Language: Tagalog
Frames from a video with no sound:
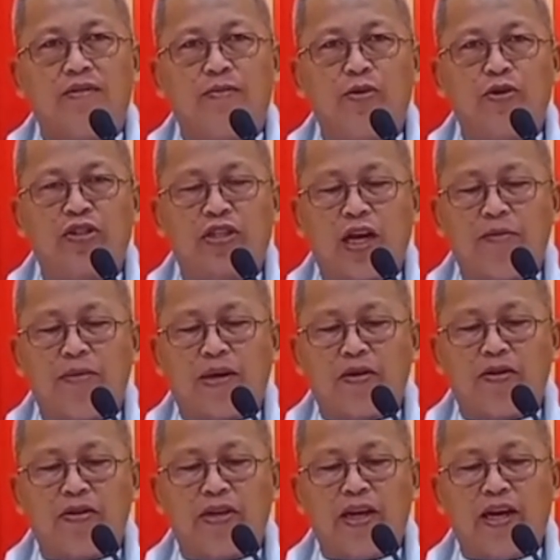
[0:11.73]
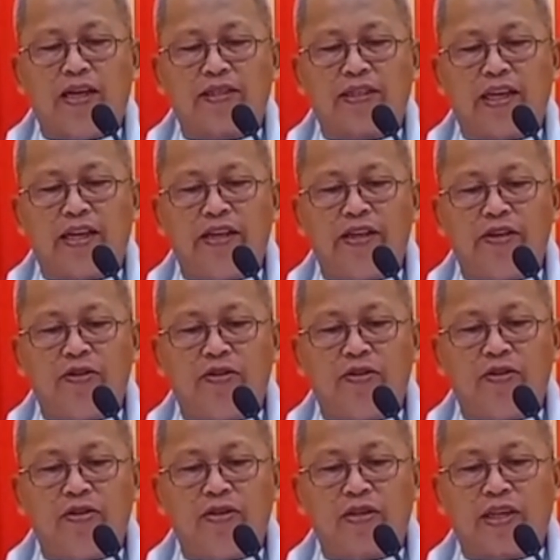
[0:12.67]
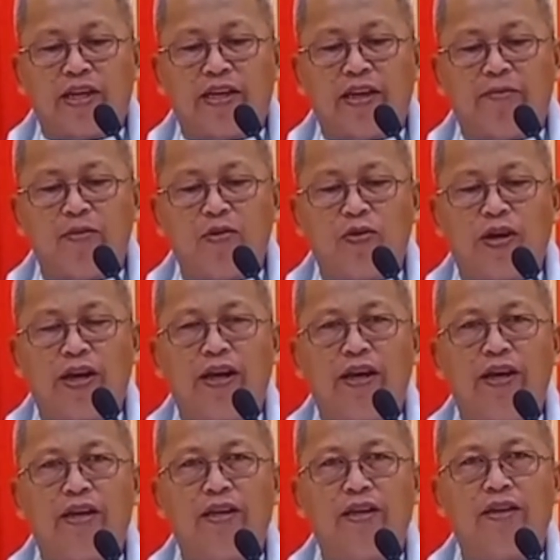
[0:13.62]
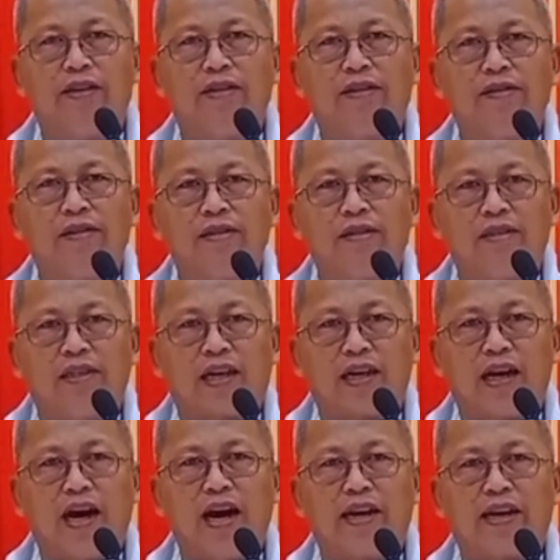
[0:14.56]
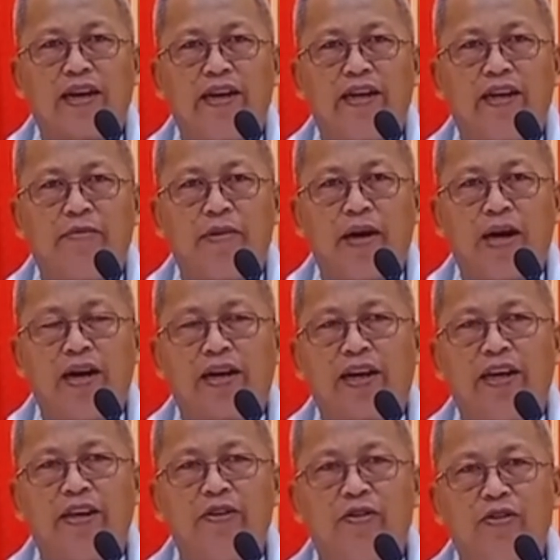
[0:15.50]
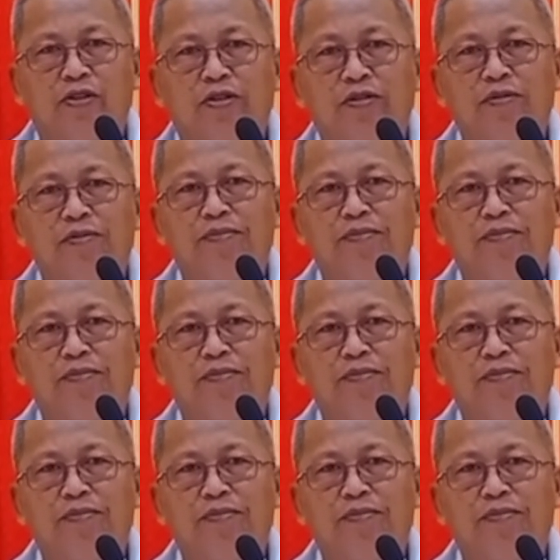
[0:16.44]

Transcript: musta maron diha sa inyong kinabuhi naghari na ba ang Ginoo